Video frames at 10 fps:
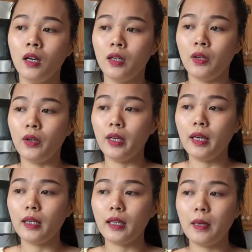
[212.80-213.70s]
Rồi
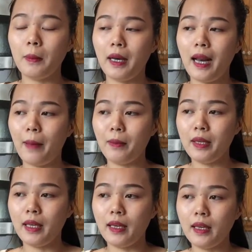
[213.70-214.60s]
khi mà làm
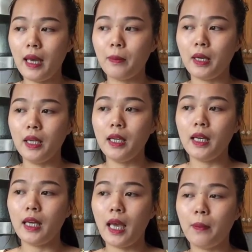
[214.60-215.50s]
như vậy em nghĩ
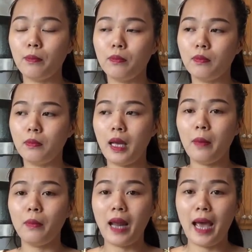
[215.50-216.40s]
đi,
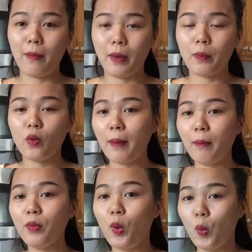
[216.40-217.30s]
em làm em có
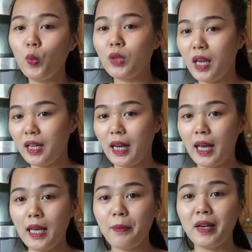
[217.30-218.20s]
nhắm đủ tiền
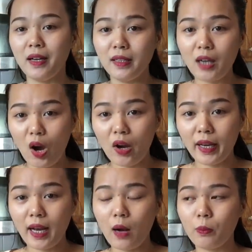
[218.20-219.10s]
để em gửi con
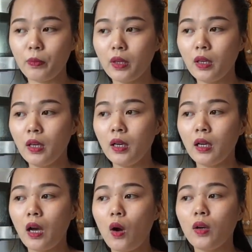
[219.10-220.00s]
hay không?
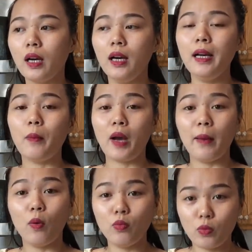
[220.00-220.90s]
Con gửi là một
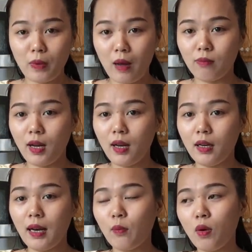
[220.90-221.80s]
ngày 40 đồng đó,
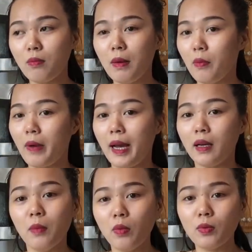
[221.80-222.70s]
là quân bình một ngày
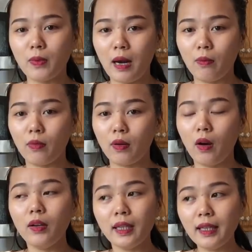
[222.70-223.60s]
cứ 40 đồng.
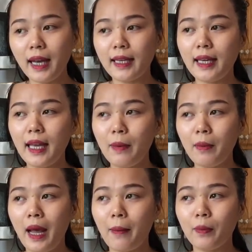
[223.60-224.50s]
Có những ngày kia em
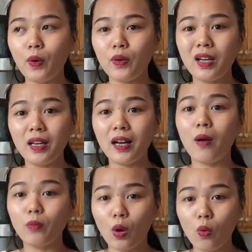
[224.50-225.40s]
làm đôi khi nó
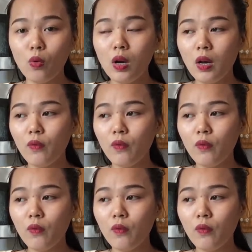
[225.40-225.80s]
không đủ.